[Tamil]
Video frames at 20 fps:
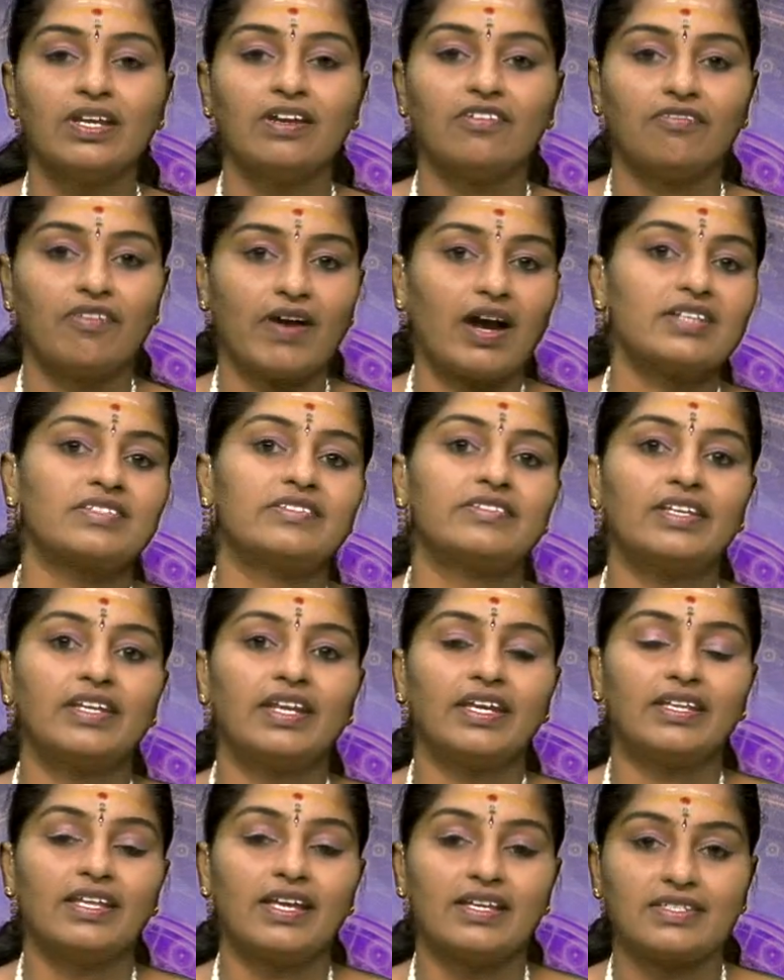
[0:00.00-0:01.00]
வாஸ்து
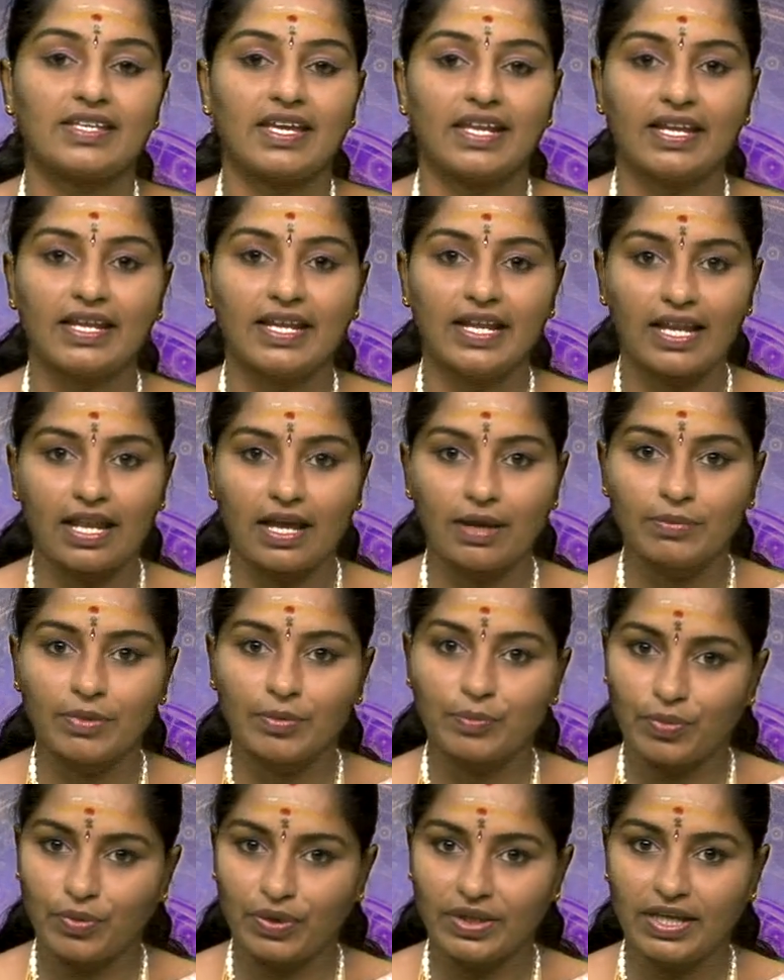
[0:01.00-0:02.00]
ரீதியாக
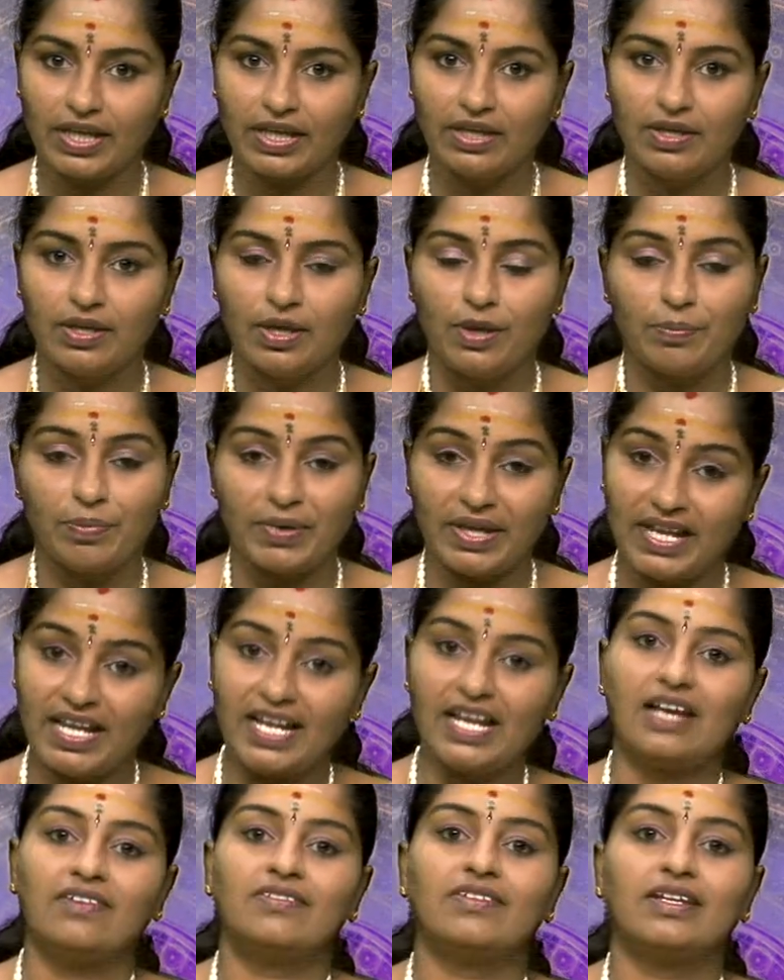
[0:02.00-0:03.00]
சரியில்லாமல் போய் பெரிய
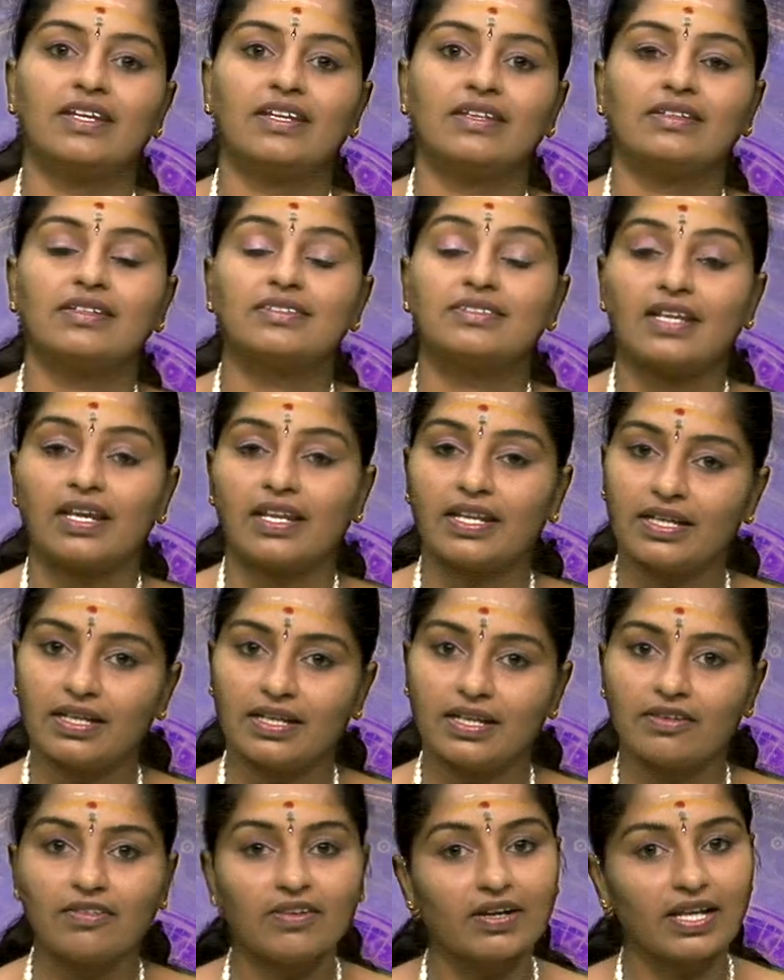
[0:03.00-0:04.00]
லெவலில் இருந்து
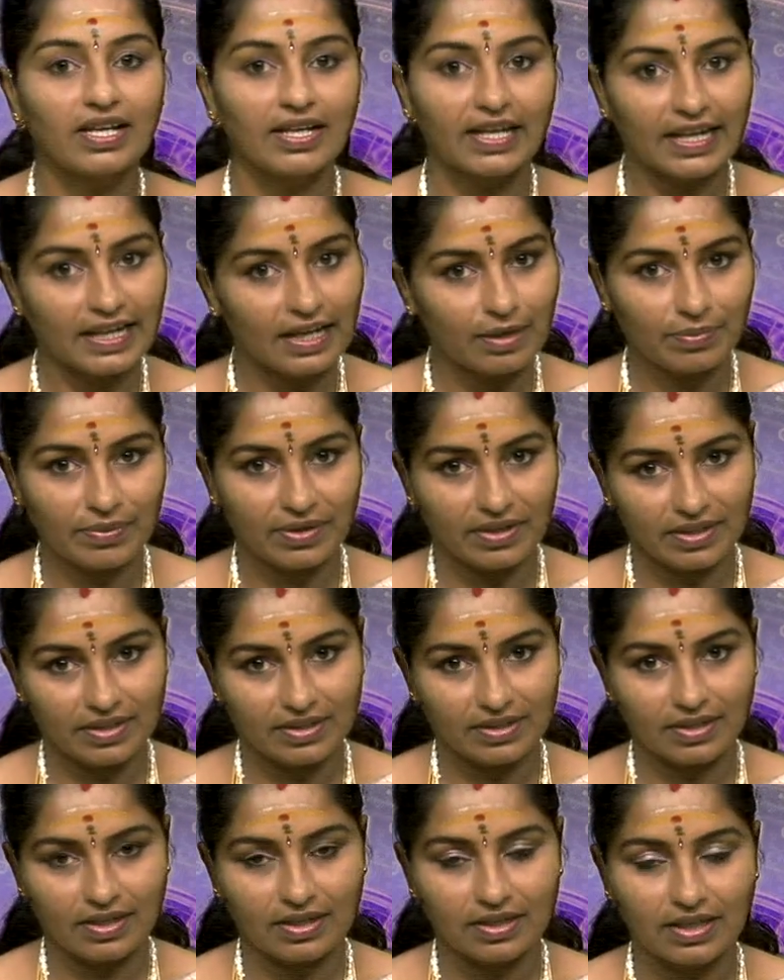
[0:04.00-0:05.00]
சறுக்குனவங்க நிறைய பேர்
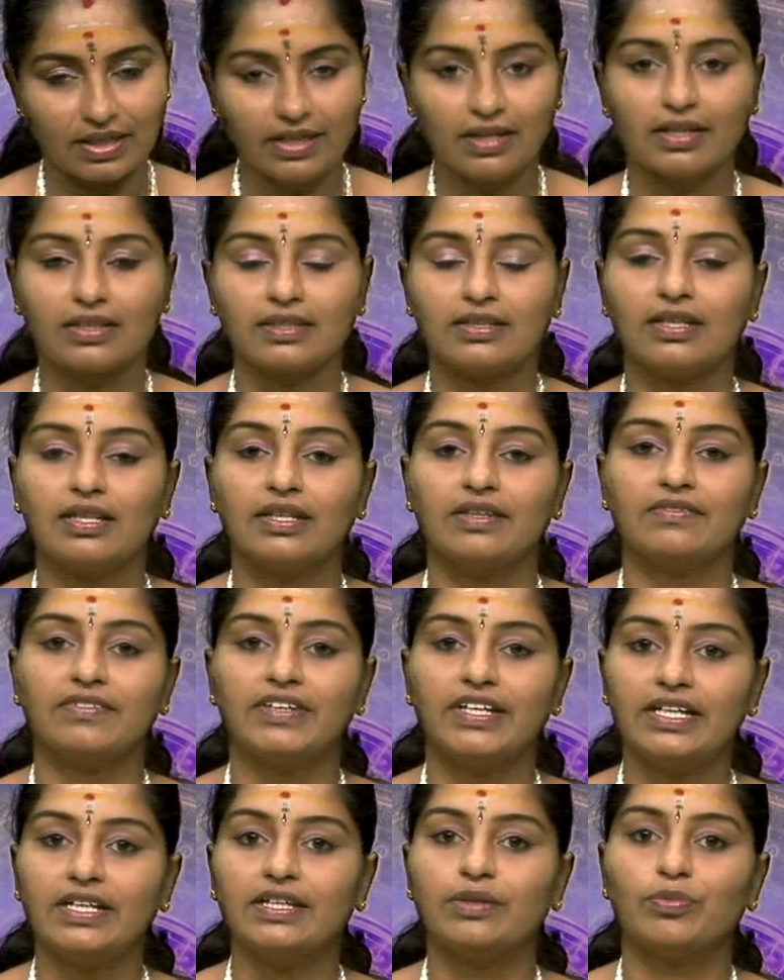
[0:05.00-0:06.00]
இருக்காங்க அதனால்
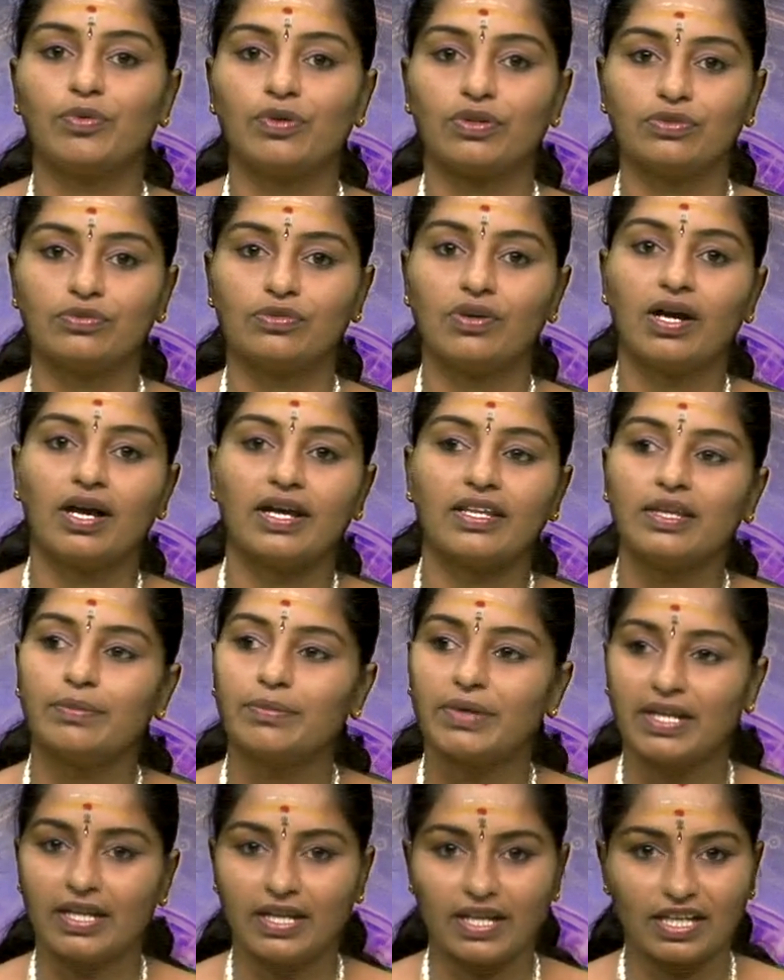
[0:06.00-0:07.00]
வீடு பொதுவாக
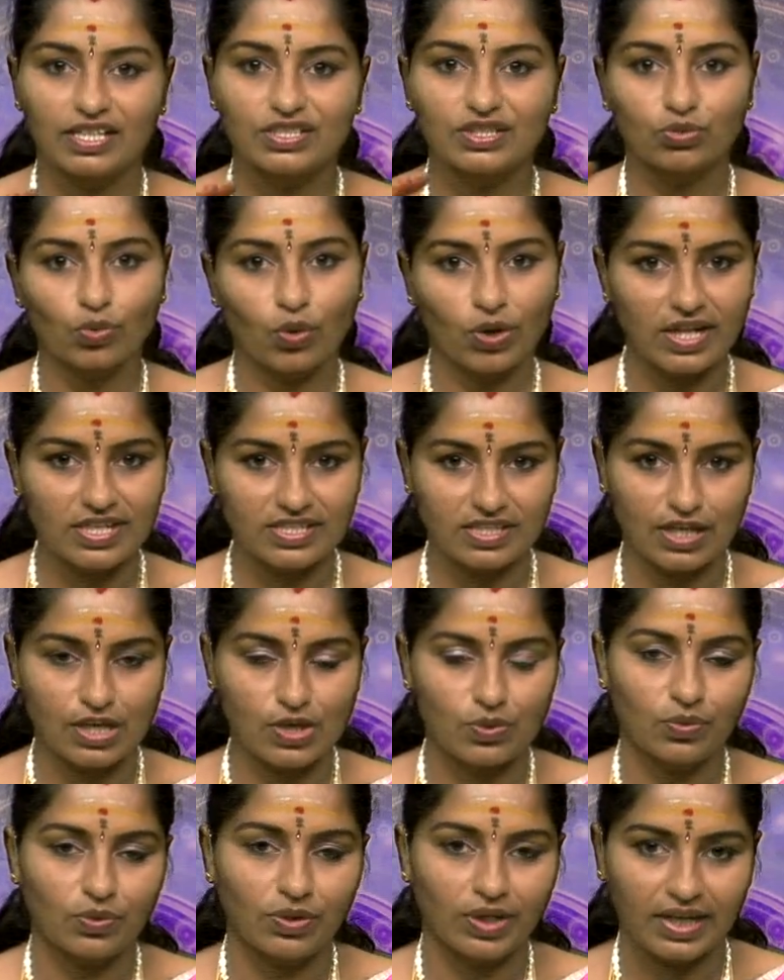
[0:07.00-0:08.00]
மாதிரி நீங்கள் தொழில்
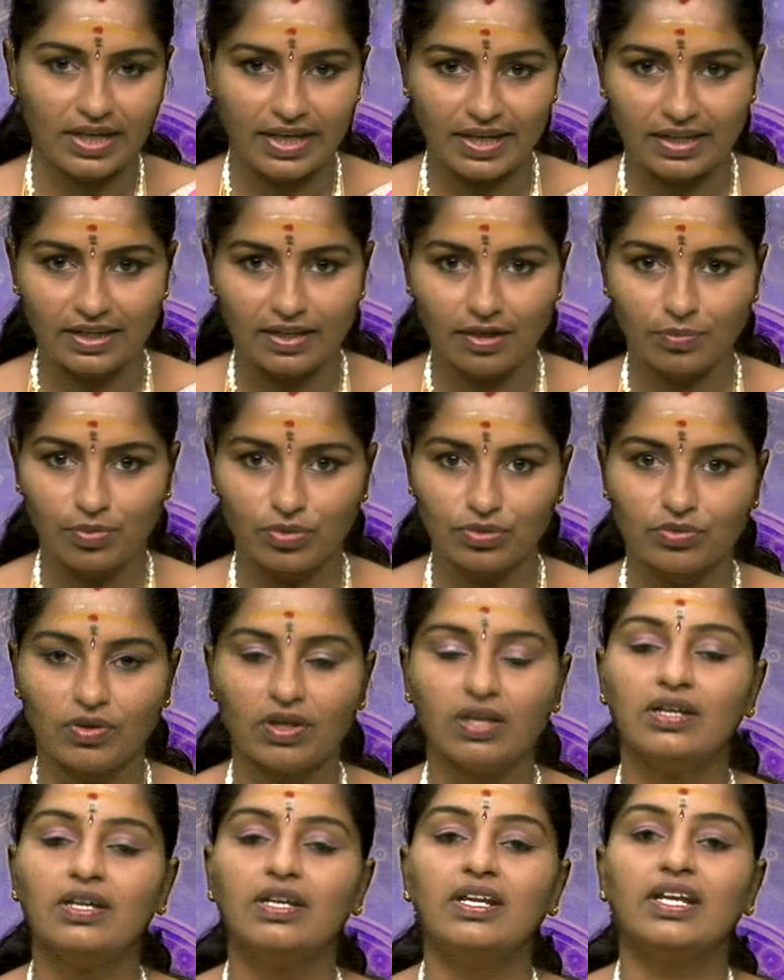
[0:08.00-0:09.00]
செய்யக்கூடிய இடங்கள் பொதுவாக